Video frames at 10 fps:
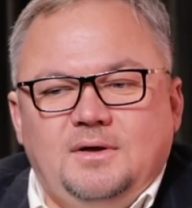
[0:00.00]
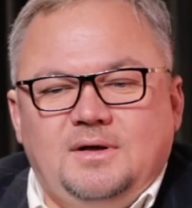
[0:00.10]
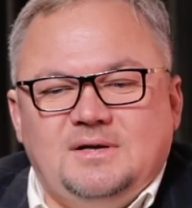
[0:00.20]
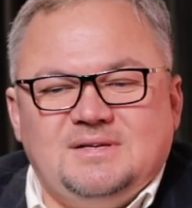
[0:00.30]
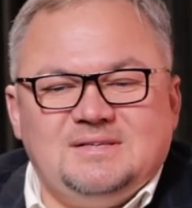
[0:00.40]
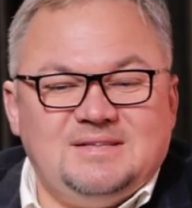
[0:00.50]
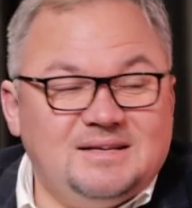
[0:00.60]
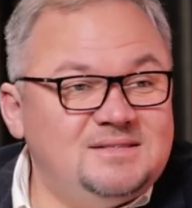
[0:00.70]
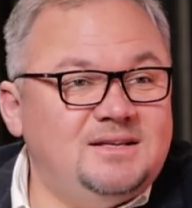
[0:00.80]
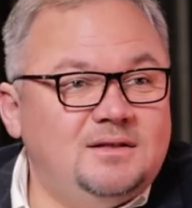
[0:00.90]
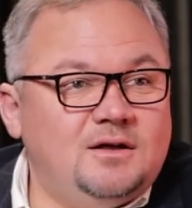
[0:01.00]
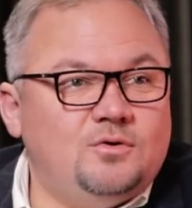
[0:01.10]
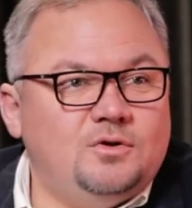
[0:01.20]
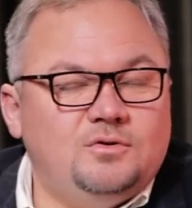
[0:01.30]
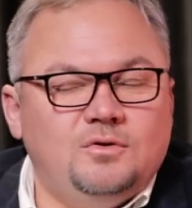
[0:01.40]
казахстанский
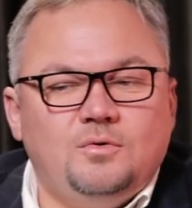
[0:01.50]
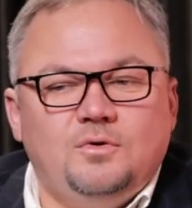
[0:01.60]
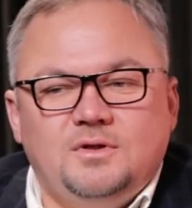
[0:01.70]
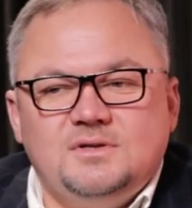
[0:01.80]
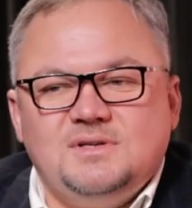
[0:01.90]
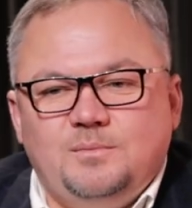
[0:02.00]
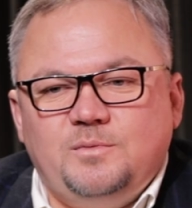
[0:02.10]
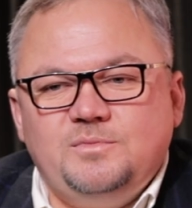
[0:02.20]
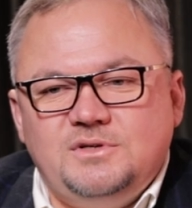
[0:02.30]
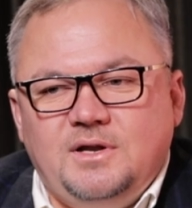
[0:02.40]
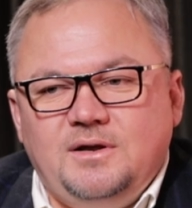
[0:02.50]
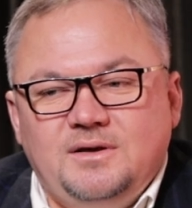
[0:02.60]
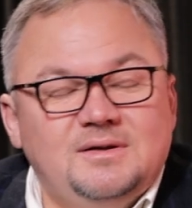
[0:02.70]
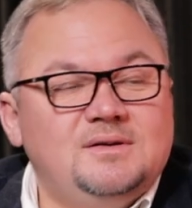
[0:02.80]
народ, он на самом деле